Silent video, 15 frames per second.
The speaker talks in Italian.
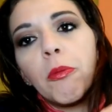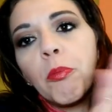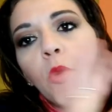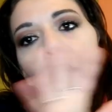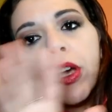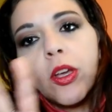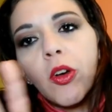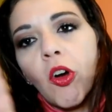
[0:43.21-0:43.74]

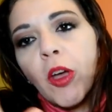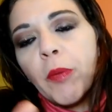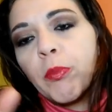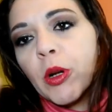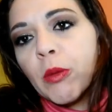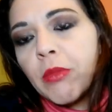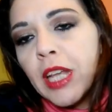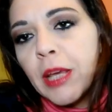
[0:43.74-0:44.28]
Poi, coi
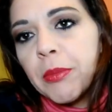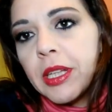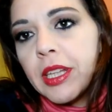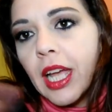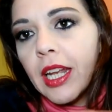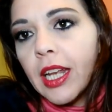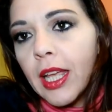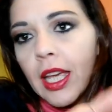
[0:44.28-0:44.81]
problemi
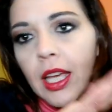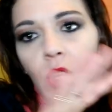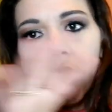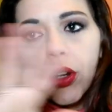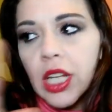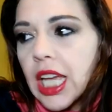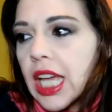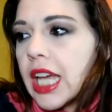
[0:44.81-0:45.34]
dei, dei
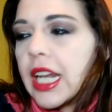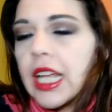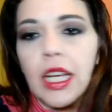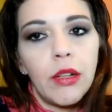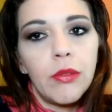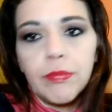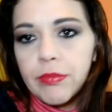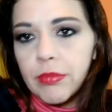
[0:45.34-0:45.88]
corrieri
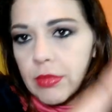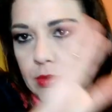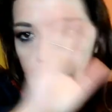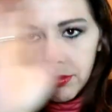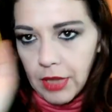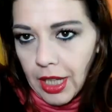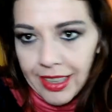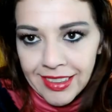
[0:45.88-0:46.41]
che
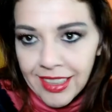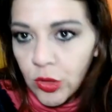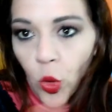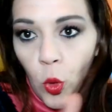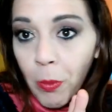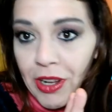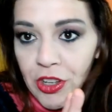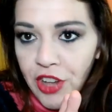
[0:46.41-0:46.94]
è stato
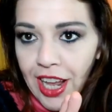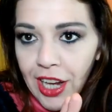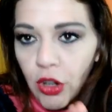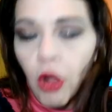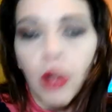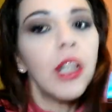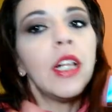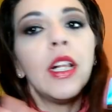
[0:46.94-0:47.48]
un
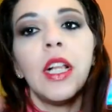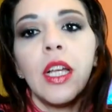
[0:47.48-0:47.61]
macello.